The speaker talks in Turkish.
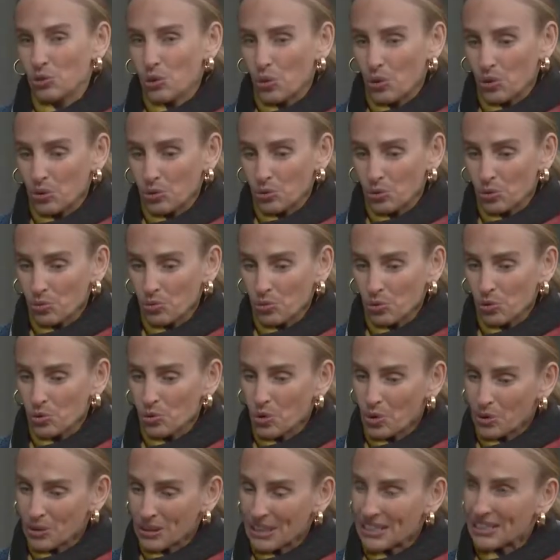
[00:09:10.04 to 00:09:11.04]
doyduğumuz
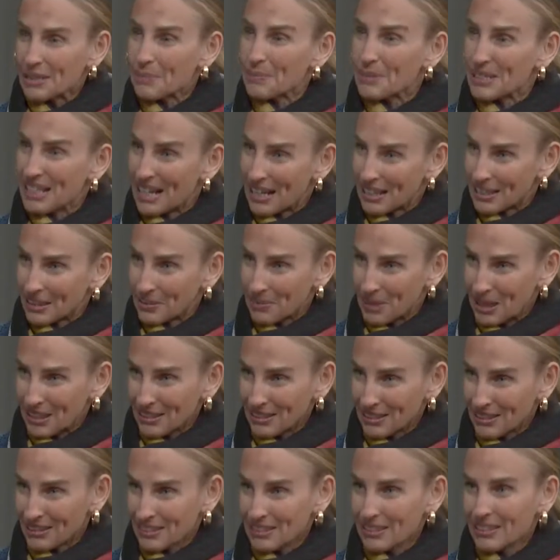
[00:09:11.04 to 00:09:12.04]
noktada
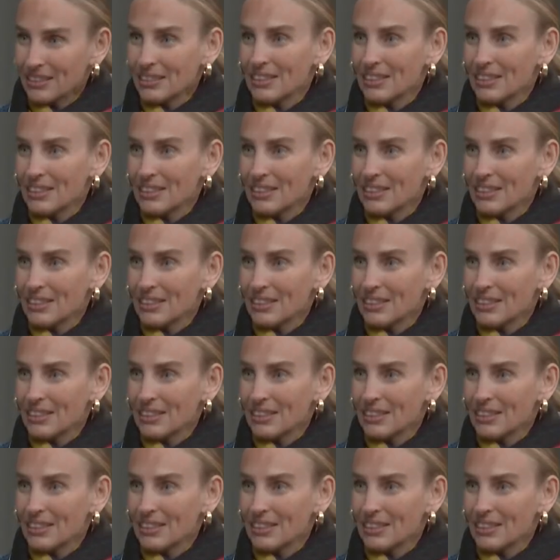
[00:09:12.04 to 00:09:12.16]
bırakmak,